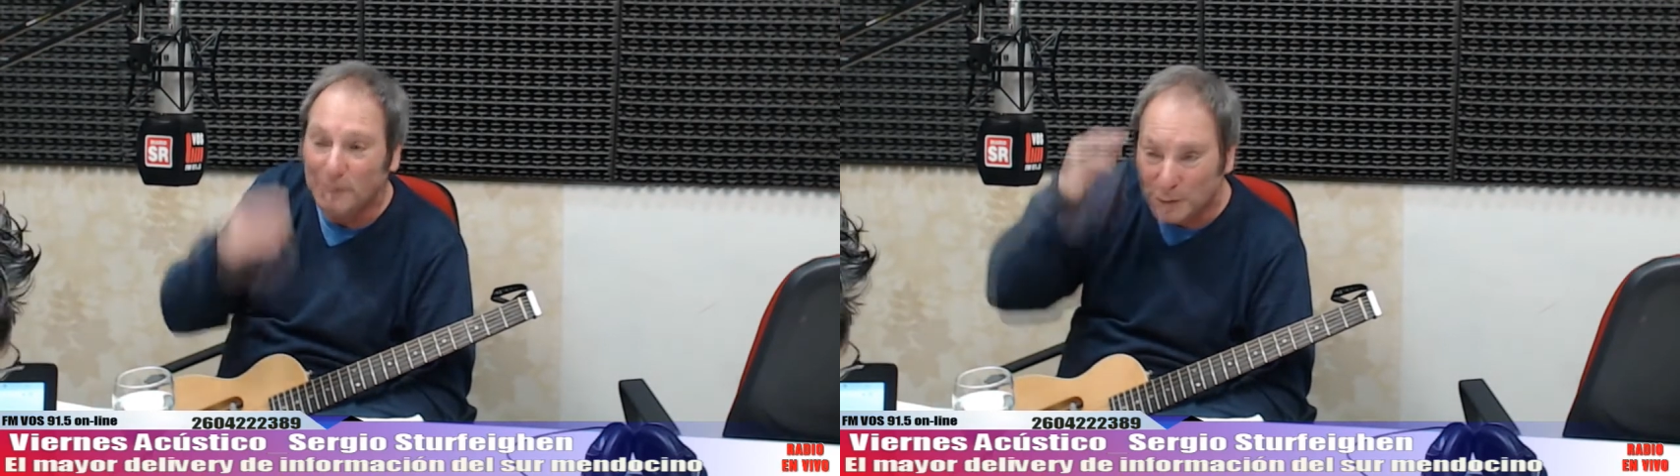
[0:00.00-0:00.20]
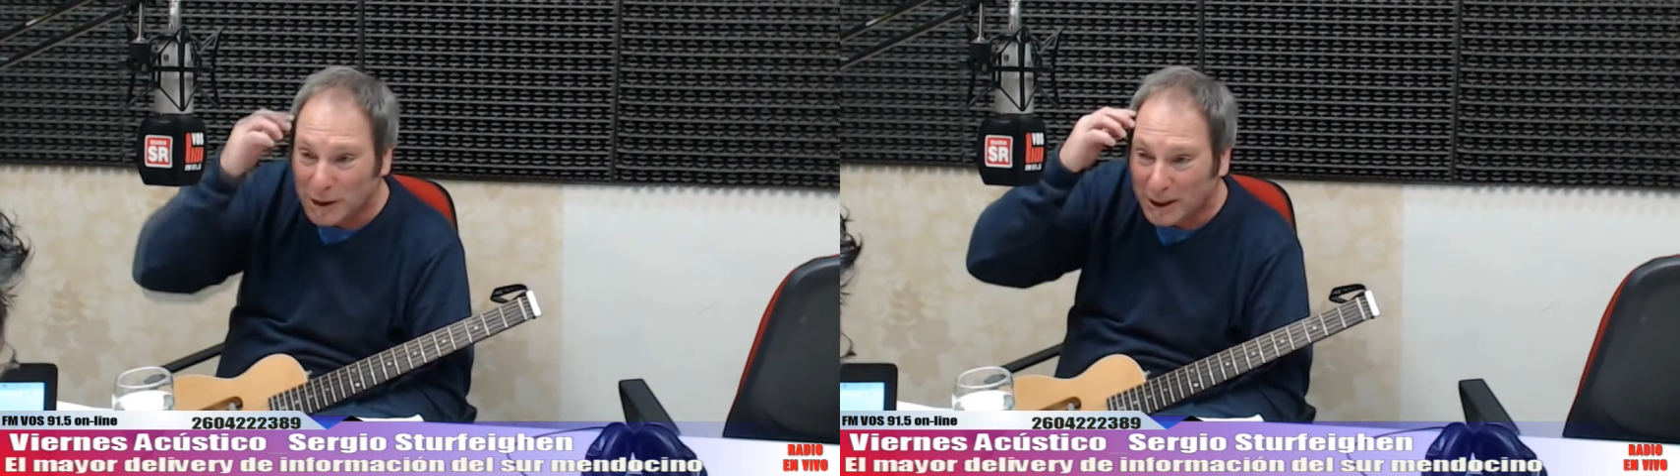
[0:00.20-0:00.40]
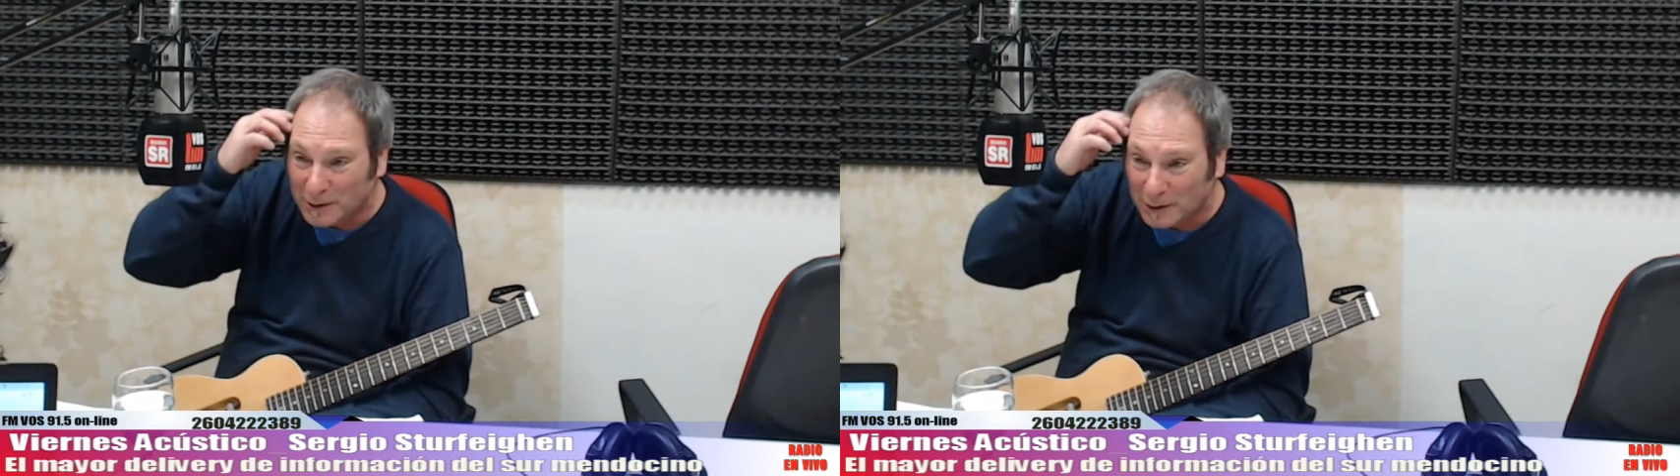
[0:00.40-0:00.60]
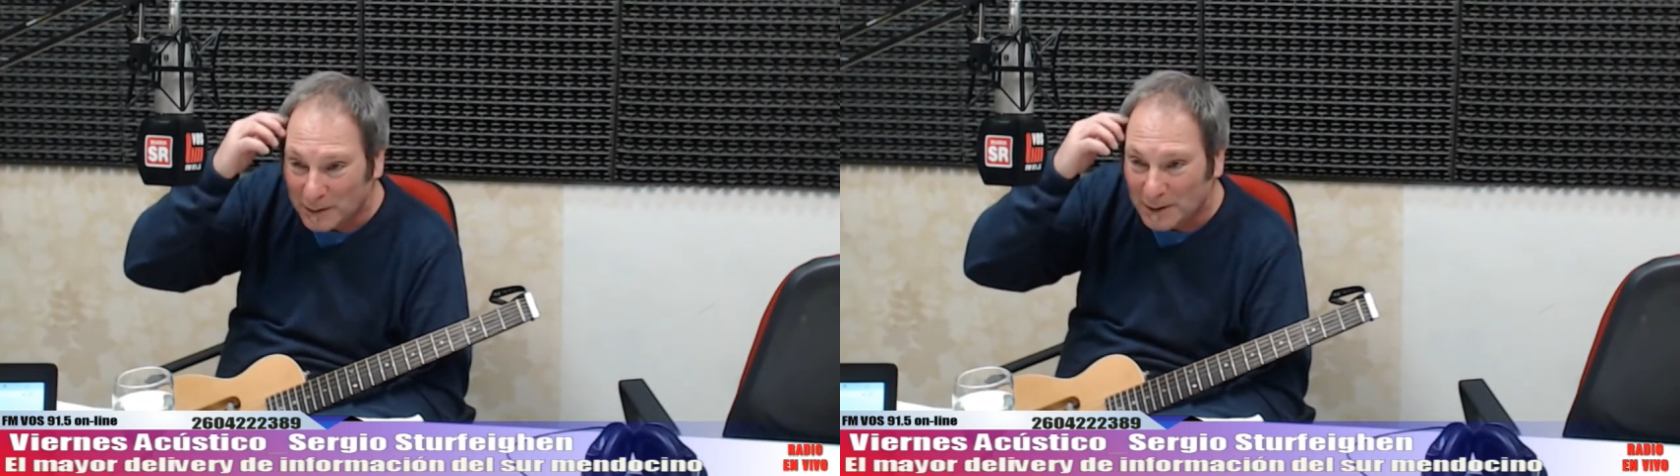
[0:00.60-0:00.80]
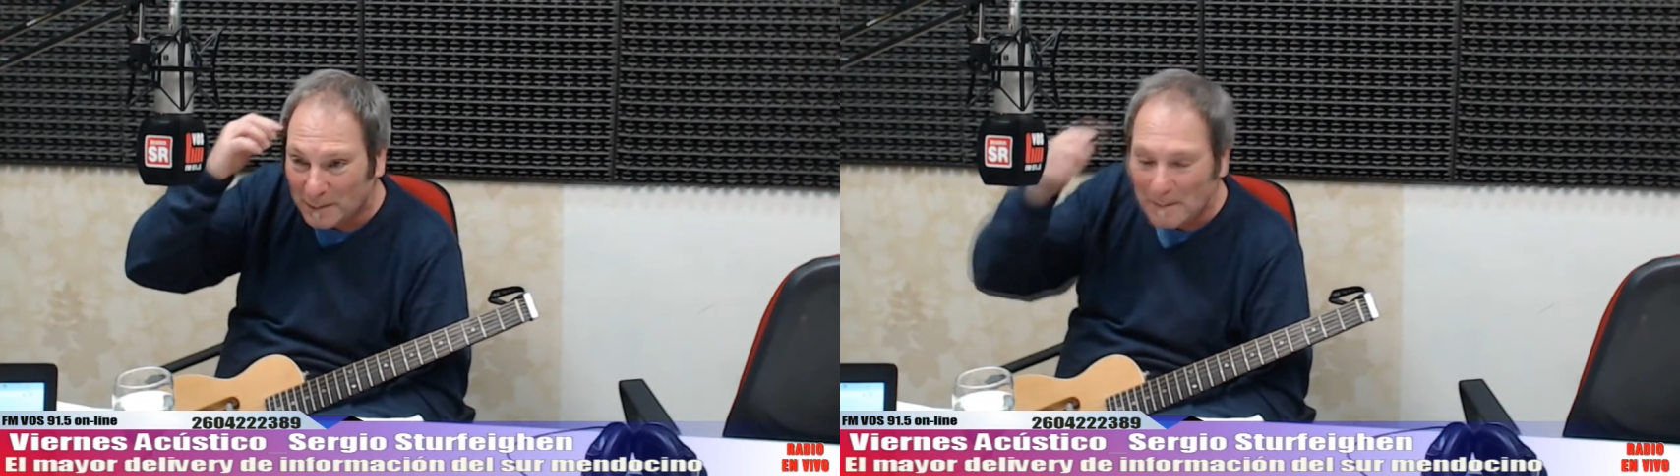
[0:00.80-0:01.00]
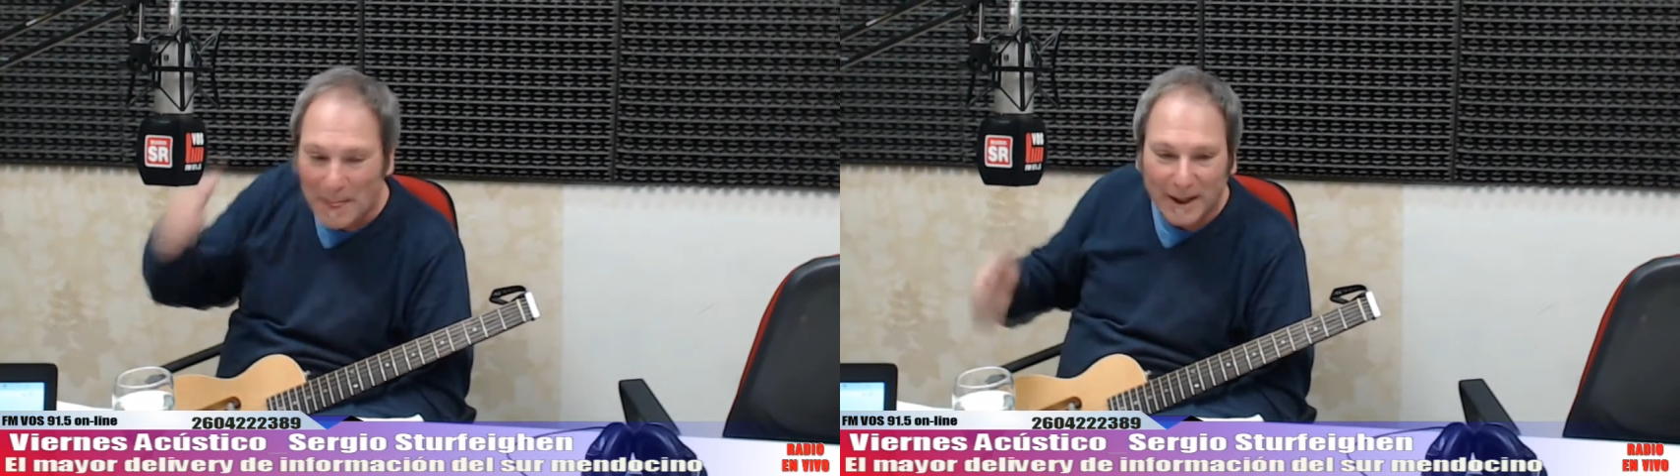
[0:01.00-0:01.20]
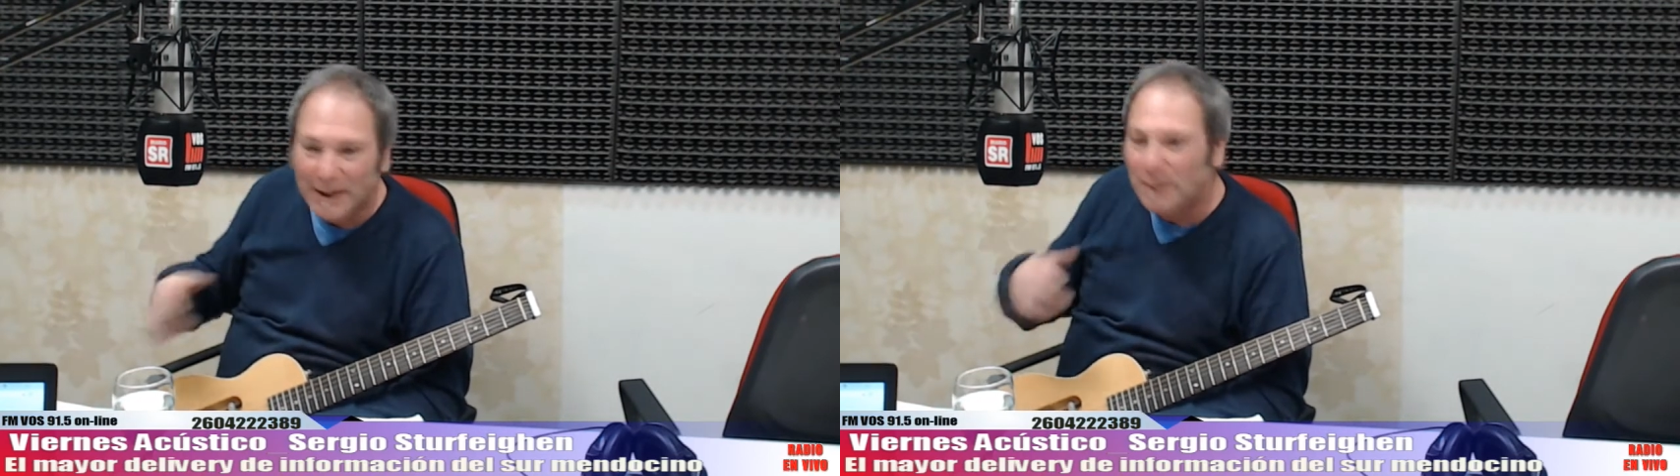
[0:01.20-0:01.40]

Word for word: proyectos.